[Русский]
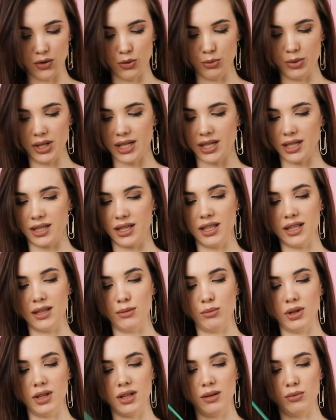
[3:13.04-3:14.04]
У меня когда-то
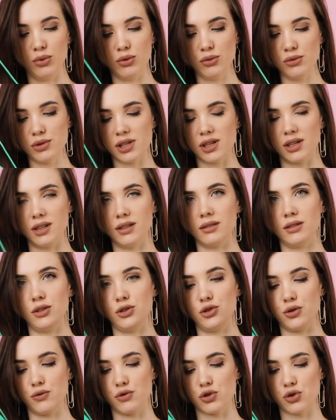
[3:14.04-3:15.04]
была блузка
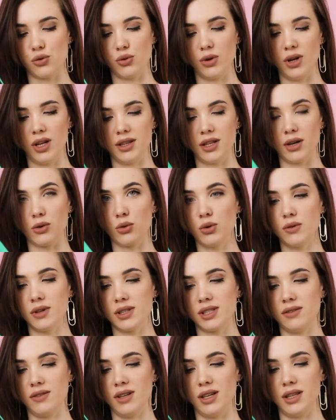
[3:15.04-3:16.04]
еще в школе такого
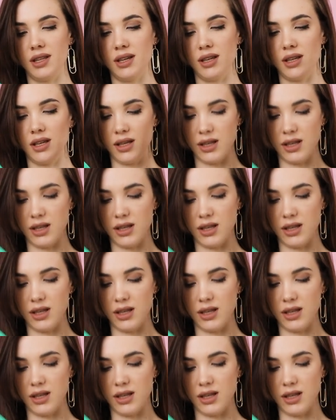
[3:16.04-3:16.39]
цвета.